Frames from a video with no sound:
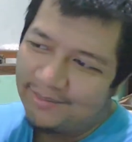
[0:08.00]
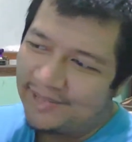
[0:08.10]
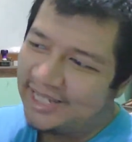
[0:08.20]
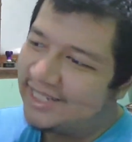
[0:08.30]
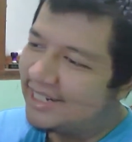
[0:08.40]

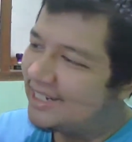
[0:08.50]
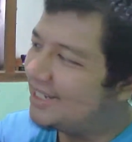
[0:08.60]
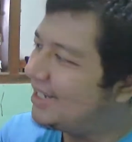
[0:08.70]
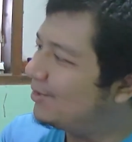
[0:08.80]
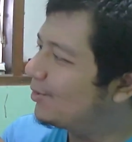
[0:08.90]
Belanja
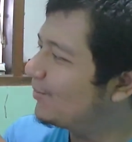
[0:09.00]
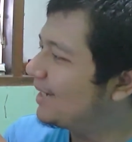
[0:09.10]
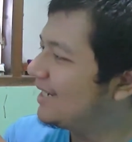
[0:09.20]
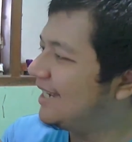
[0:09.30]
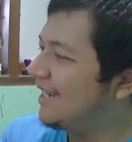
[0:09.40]
di
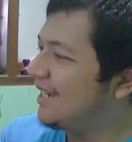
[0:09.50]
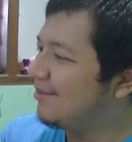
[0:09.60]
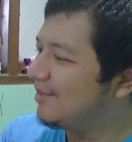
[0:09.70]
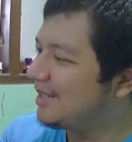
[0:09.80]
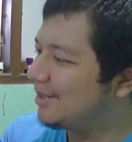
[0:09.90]
Tokopedia ya,
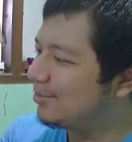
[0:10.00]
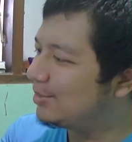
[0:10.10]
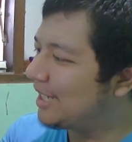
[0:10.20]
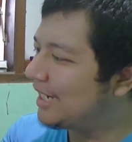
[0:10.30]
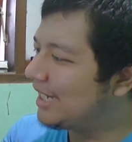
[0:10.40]
beli sapu
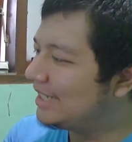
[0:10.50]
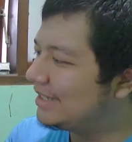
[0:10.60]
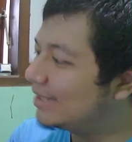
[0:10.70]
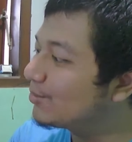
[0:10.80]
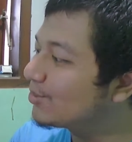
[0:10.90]
tangan
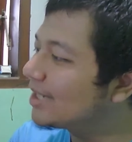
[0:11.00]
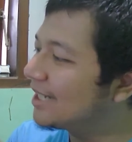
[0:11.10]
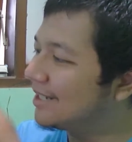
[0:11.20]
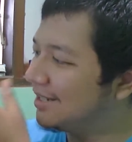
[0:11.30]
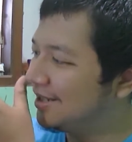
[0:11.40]
satu lusin.